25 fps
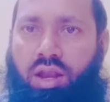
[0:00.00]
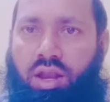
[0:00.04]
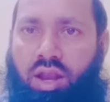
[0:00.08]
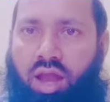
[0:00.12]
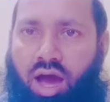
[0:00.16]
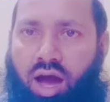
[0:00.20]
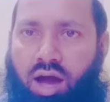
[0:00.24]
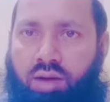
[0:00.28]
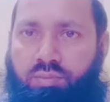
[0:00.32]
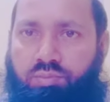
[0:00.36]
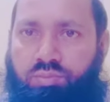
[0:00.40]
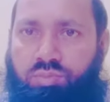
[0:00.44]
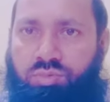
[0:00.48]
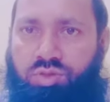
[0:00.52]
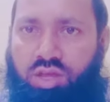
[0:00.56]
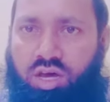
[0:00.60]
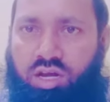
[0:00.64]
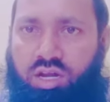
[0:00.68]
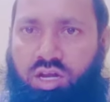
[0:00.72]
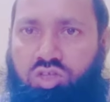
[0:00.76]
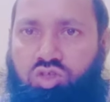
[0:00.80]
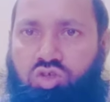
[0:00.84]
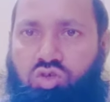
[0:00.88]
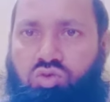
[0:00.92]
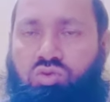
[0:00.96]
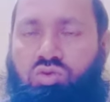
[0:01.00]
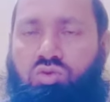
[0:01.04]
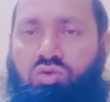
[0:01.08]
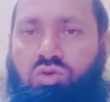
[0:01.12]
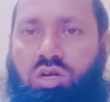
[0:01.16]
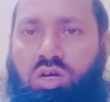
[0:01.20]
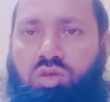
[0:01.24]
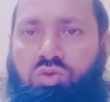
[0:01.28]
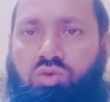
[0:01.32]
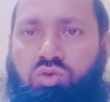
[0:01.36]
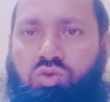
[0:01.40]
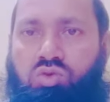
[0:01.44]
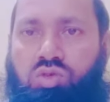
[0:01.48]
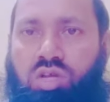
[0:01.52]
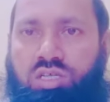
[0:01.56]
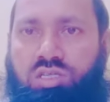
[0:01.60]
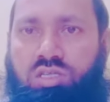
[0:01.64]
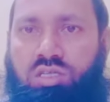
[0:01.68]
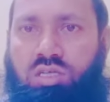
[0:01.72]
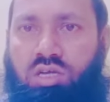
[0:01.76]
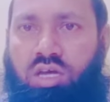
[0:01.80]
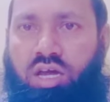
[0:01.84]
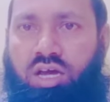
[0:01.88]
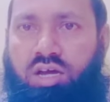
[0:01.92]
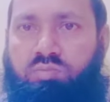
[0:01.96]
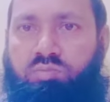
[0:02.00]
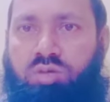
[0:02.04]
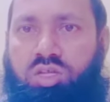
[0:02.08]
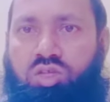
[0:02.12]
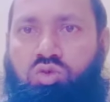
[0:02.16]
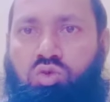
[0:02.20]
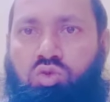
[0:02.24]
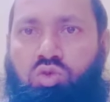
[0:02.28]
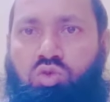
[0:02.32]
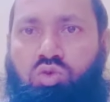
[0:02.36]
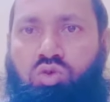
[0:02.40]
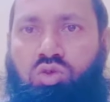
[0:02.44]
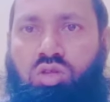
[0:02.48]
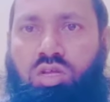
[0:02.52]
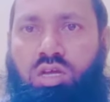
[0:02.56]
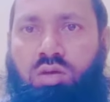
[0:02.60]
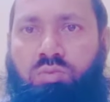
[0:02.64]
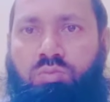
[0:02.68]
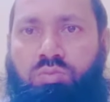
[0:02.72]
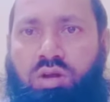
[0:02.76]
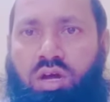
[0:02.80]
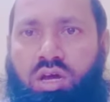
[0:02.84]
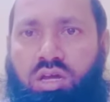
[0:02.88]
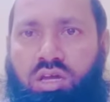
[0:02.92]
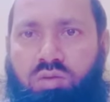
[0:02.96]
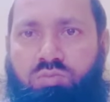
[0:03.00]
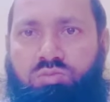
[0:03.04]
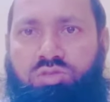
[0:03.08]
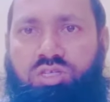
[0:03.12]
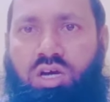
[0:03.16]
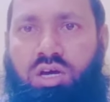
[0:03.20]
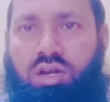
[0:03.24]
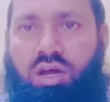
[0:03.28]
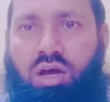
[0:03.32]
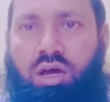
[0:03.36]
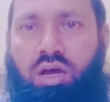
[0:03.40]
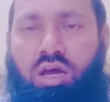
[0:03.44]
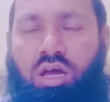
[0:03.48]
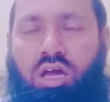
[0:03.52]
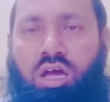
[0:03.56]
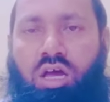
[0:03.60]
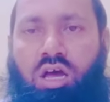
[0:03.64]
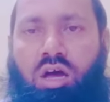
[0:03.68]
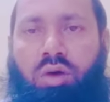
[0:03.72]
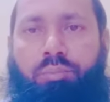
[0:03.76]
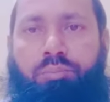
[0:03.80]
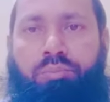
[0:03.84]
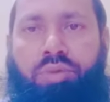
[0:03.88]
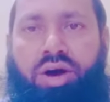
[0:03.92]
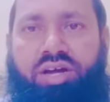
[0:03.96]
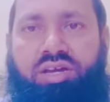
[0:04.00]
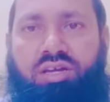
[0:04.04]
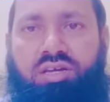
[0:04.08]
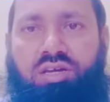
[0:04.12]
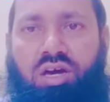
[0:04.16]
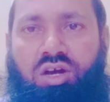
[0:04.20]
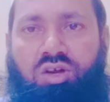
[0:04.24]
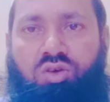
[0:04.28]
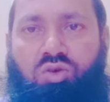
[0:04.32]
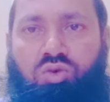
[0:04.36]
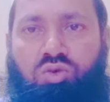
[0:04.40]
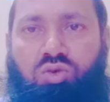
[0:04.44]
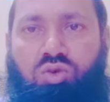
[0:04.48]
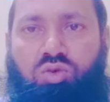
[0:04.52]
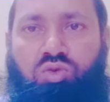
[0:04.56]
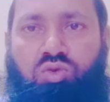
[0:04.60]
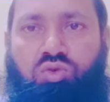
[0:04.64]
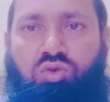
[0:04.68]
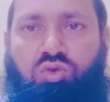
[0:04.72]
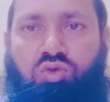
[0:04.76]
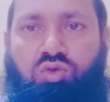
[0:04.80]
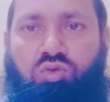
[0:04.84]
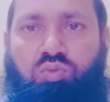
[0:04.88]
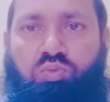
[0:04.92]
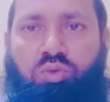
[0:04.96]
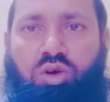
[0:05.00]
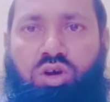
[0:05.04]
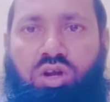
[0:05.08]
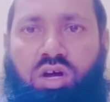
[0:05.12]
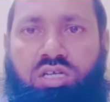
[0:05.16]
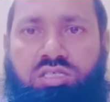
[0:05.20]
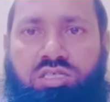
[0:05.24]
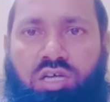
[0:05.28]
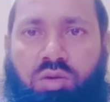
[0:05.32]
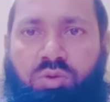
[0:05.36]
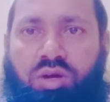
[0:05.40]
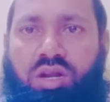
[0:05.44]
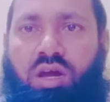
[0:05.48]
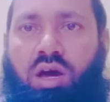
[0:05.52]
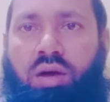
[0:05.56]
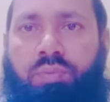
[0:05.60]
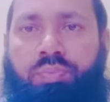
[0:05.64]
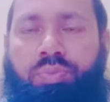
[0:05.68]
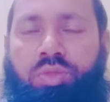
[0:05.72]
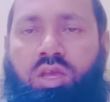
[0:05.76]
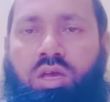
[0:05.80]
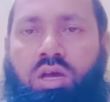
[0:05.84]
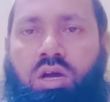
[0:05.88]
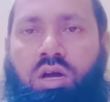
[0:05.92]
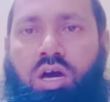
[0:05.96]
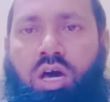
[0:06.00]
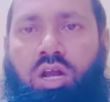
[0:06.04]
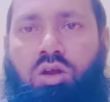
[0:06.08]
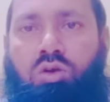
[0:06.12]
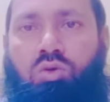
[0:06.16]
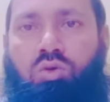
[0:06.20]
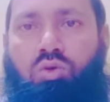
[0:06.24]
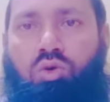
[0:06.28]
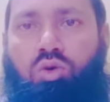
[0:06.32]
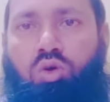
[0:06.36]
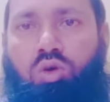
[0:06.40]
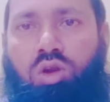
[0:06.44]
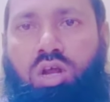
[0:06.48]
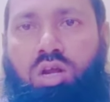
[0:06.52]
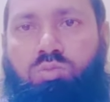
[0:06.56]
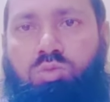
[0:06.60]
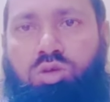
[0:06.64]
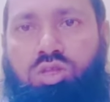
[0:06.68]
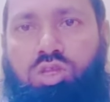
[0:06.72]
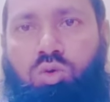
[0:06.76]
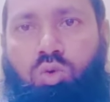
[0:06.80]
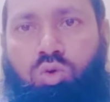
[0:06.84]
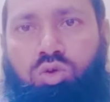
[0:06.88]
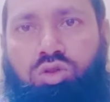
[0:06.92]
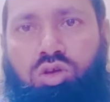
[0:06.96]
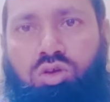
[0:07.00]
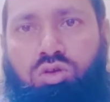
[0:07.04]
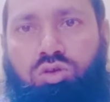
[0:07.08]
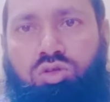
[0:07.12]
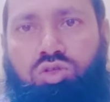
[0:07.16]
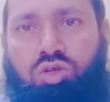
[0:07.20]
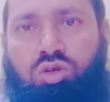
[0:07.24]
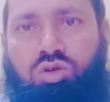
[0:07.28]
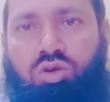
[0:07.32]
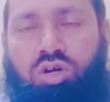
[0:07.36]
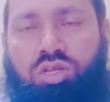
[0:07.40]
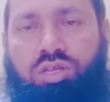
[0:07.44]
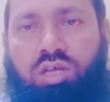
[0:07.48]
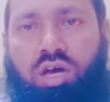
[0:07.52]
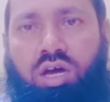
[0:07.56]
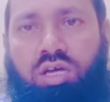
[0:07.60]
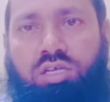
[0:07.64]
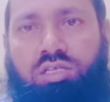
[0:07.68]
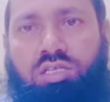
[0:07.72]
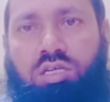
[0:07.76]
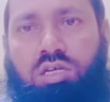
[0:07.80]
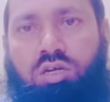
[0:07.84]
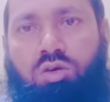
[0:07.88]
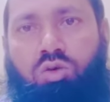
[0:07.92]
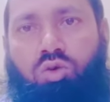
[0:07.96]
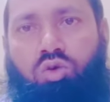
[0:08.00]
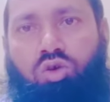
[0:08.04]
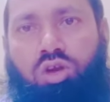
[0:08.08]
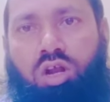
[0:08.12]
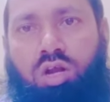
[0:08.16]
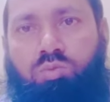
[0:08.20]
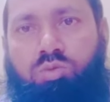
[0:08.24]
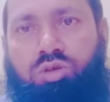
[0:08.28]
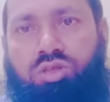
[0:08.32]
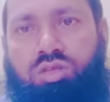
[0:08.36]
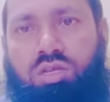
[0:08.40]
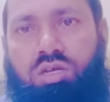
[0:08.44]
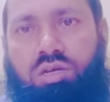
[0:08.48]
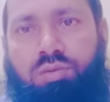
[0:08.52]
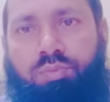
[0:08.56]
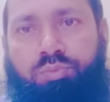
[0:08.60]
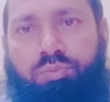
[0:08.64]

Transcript: নাম দ্বারা যতগুলো দুরুদ আছে একমাত্র দুরুদ ইব্রাহিম ছাড়া বাকি আর কোনো দূরত পড়া যাবে না কারণ ওইগুলোর মধ্যে অতিরঞ্জন কথা আছে ওগুলোর মধ্যে